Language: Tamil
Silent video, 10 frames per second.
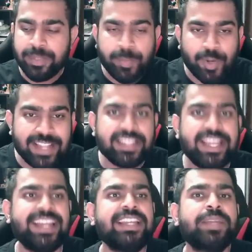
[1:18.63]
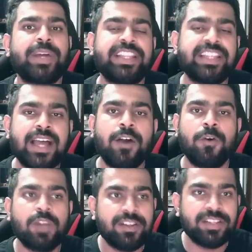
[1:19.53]
இப்போலேருந்து எண்ணி பார்த்தீங்கன்னா
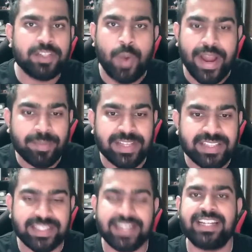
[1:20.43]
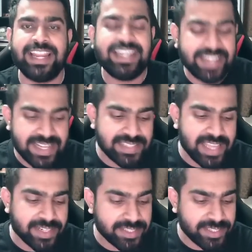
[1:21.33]
உங்களுக்கு வந்து ஒன் மந்த் அண்ட் நைன் டேஸ்
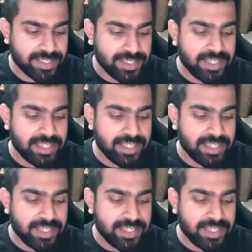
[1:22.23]
தான் இருக்கு